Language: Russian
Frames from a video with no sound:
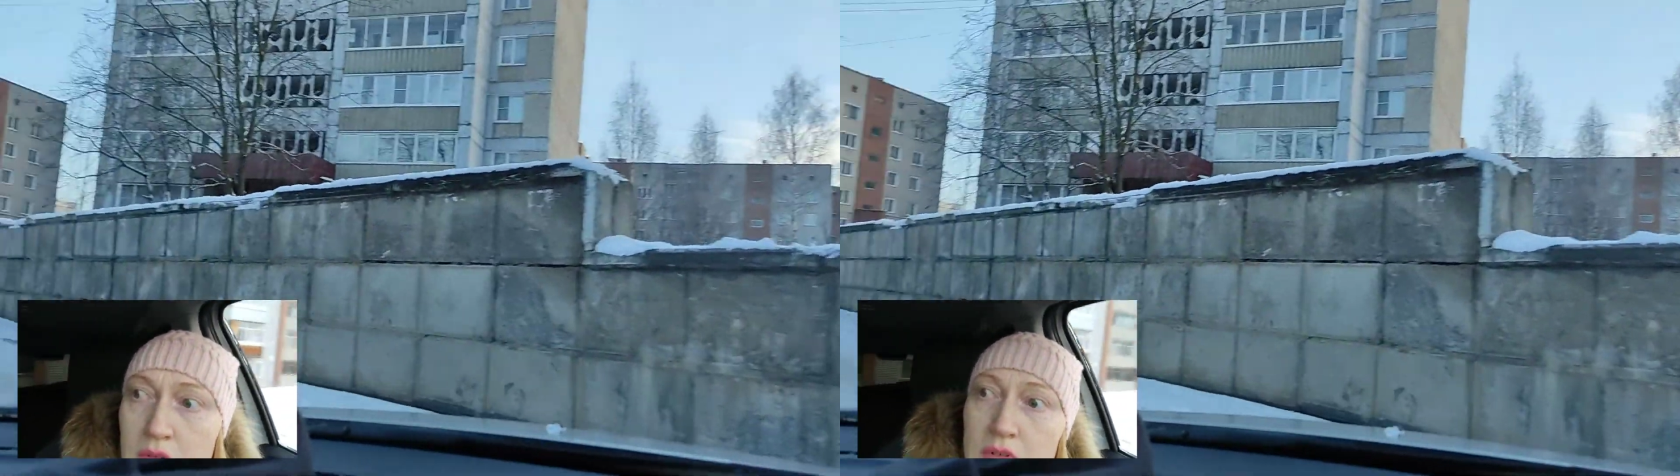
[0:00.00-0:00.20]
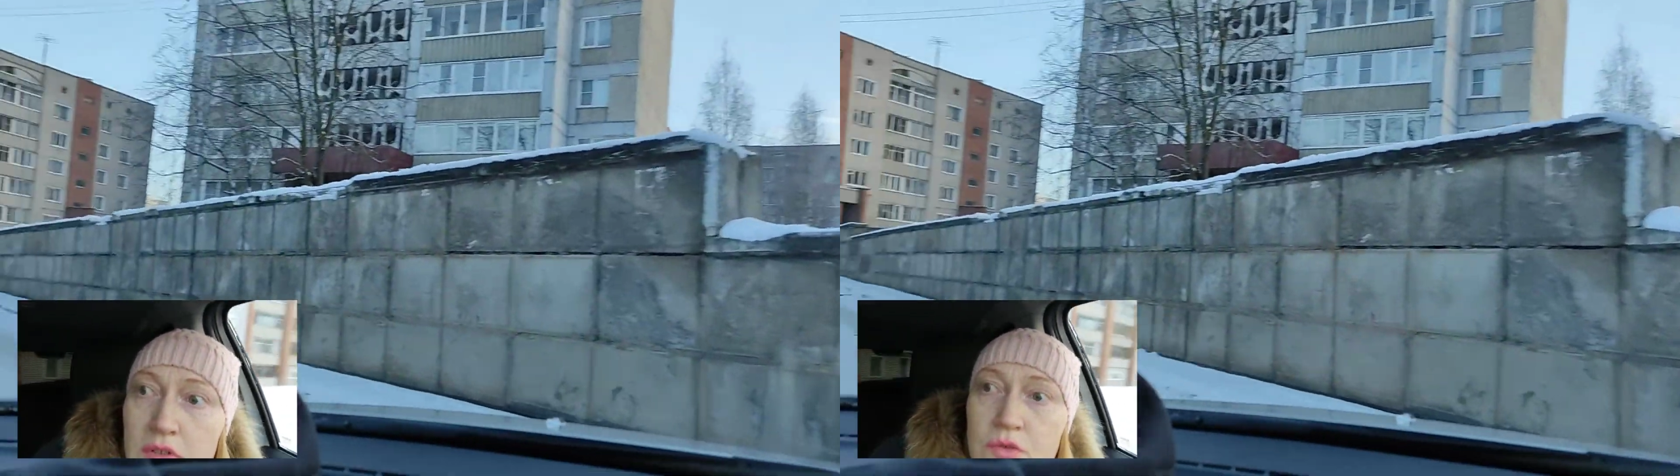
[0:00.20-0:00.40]

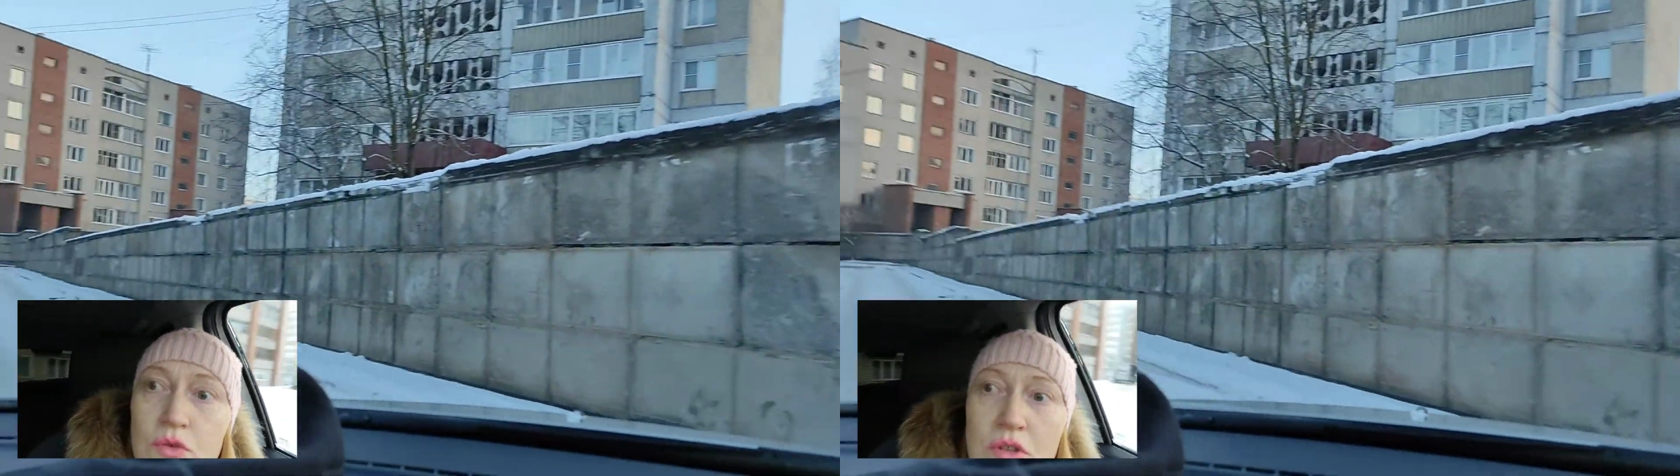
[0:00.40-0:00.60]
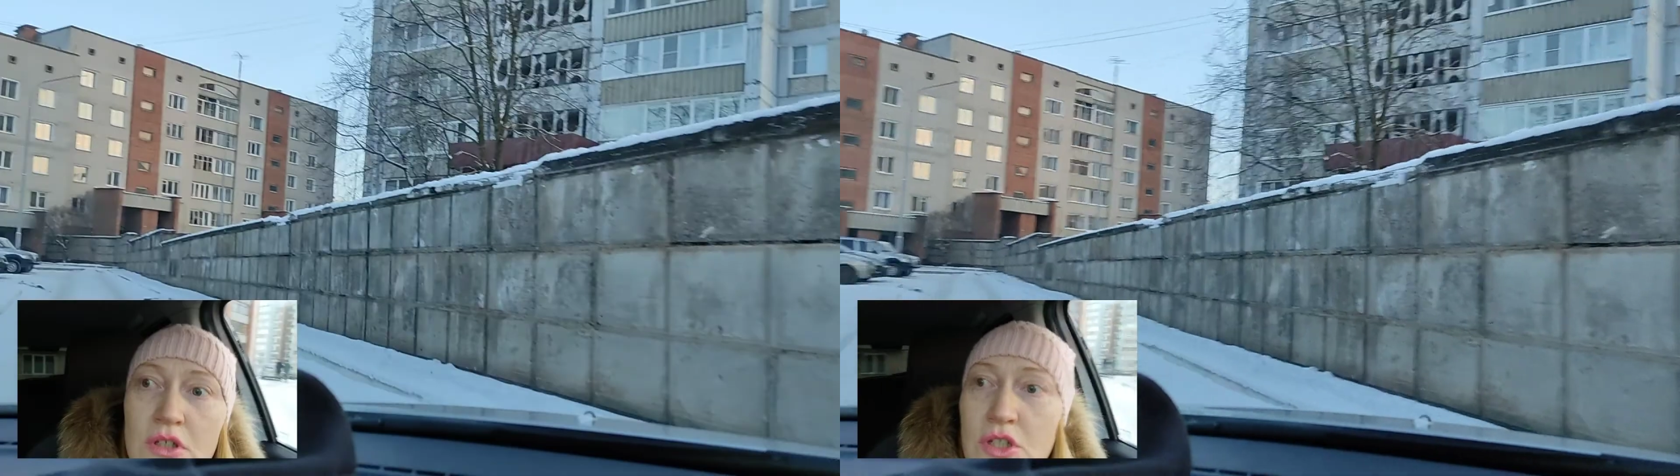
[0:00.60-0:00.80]
Ты
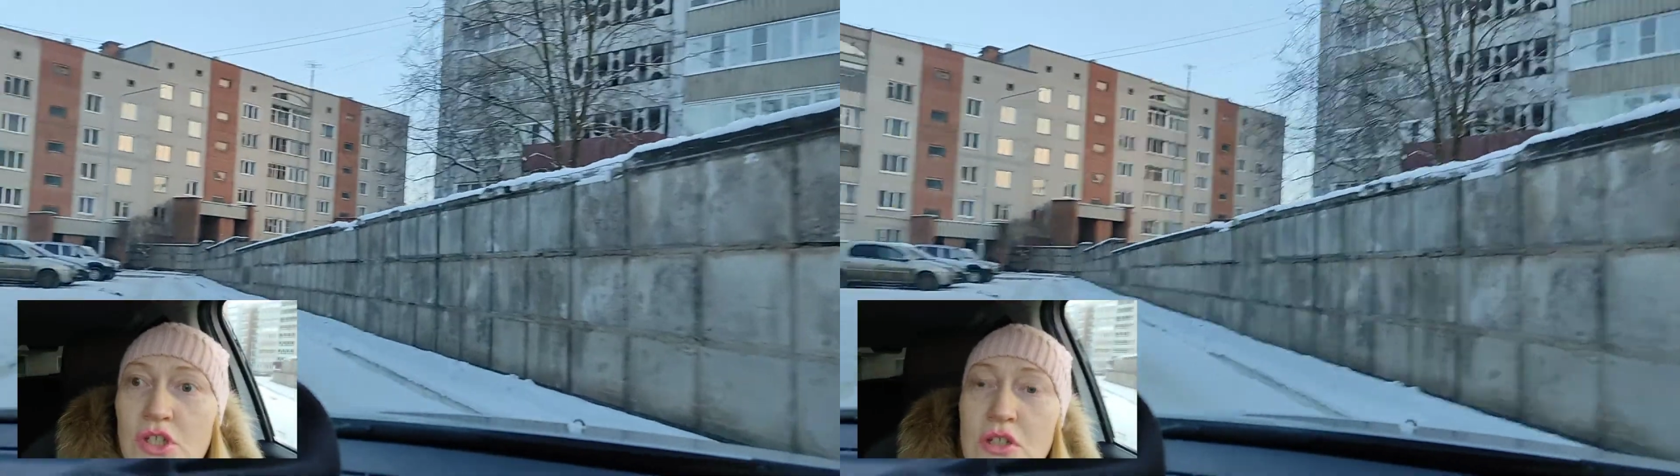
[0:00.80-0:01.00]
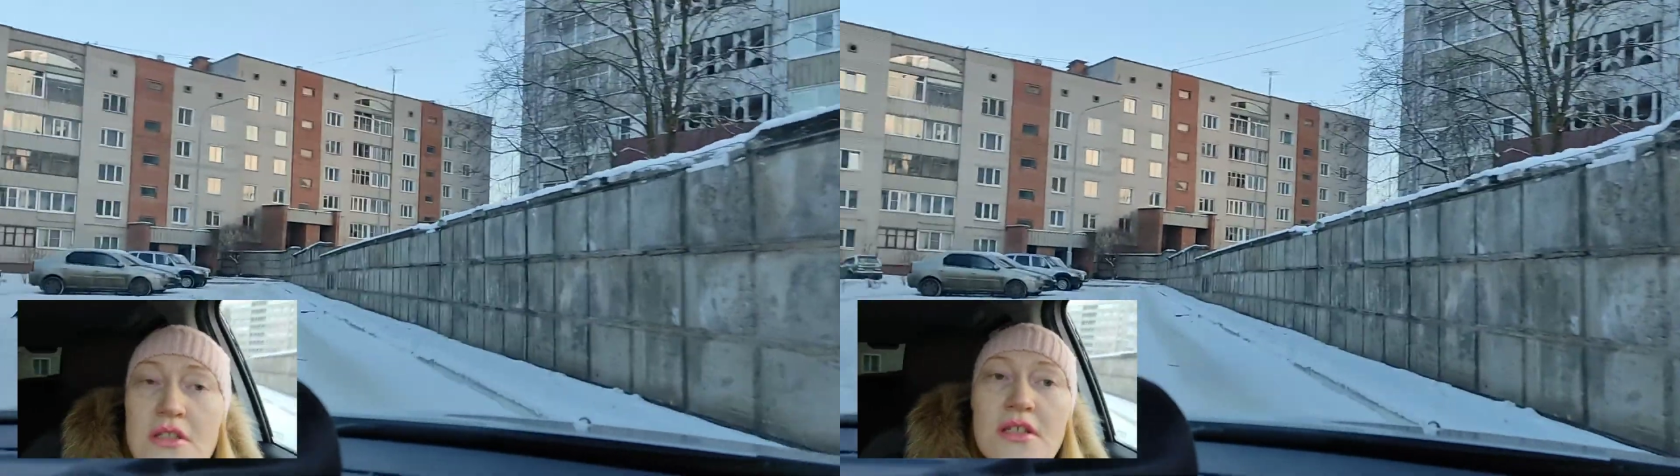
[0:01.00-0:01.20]
все-таки
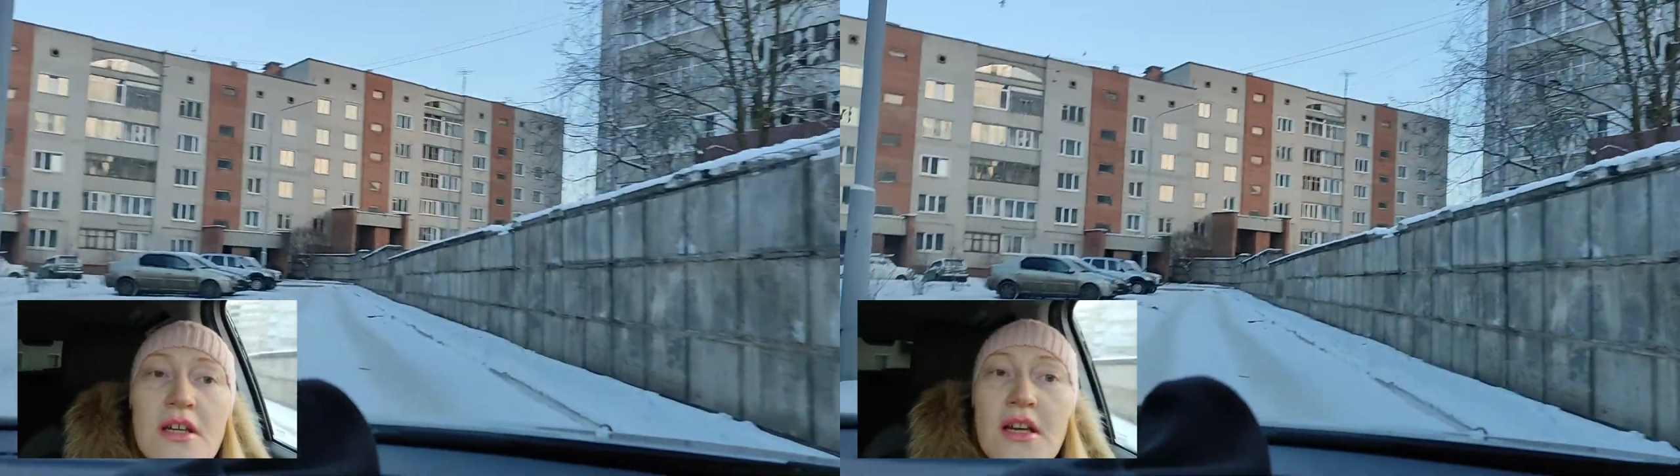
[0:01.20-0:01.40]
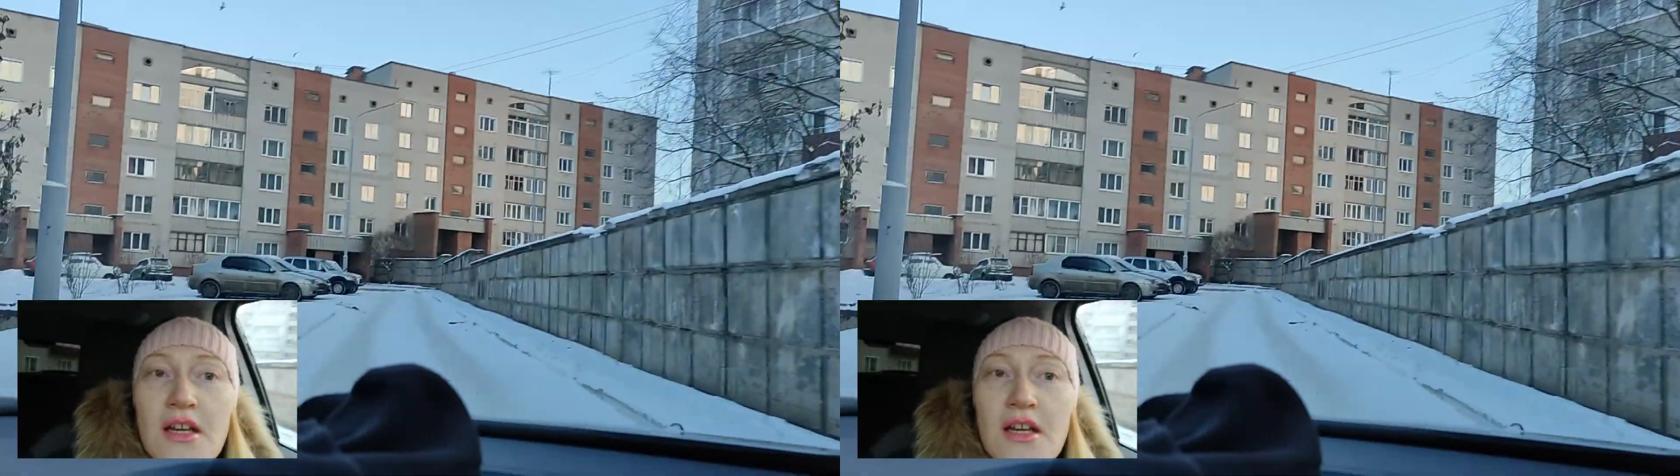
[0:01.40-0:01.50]
решился